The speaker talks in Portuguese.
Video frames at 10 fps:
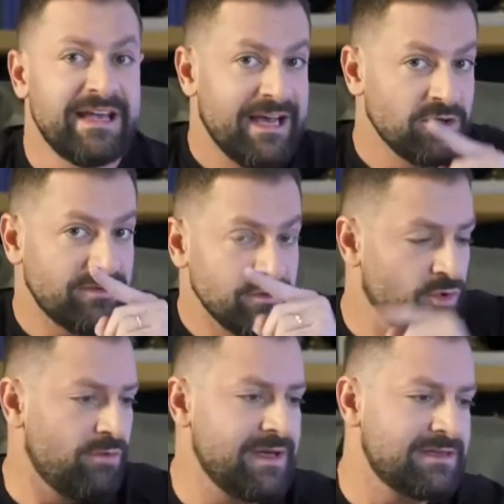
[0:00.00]
Eu tô falando
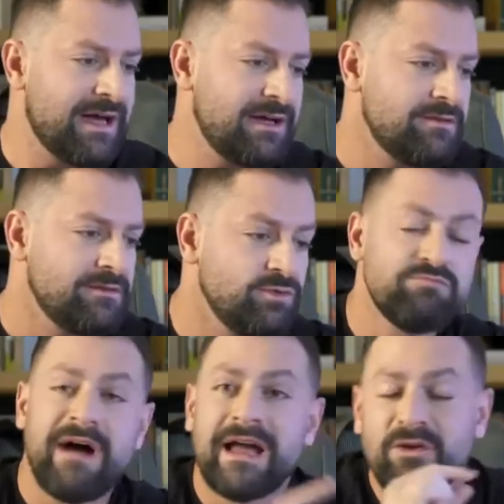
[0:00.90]
do comentário do
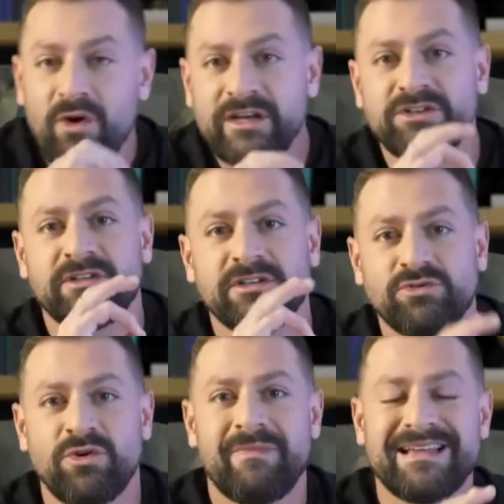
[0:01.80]
maior
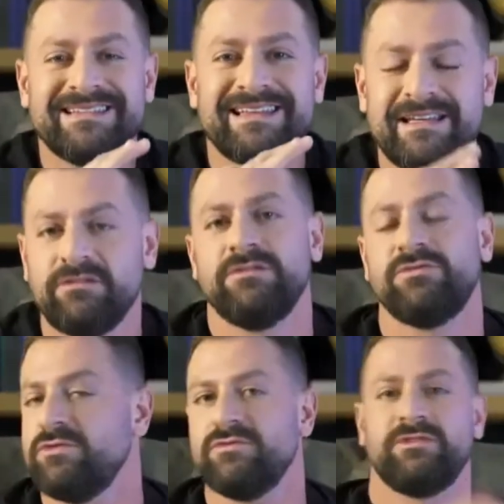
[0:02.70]
escritor brasileiro de
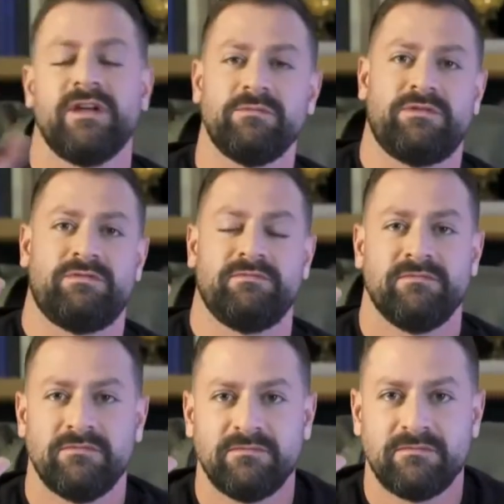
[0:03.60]
todos os tempos.
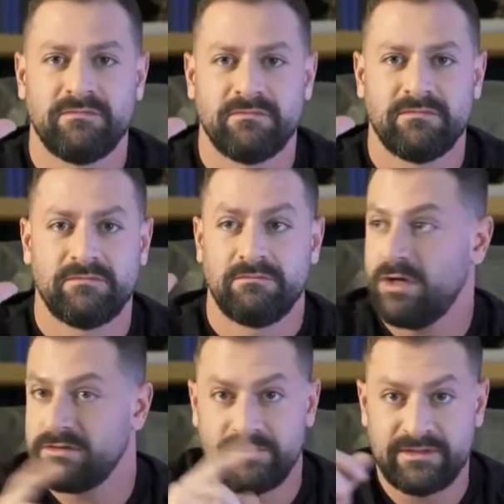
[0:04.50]

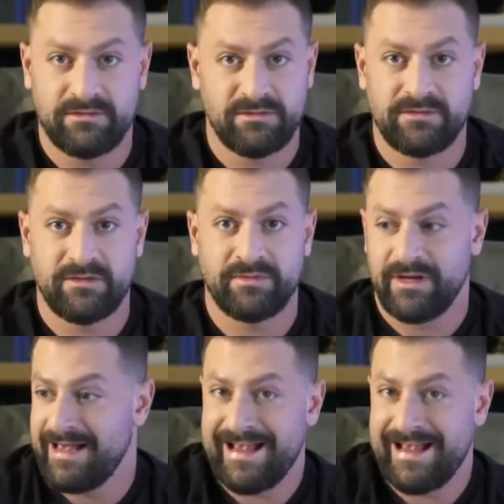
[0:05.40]
Maior escritor brasileiro de todos os tempos.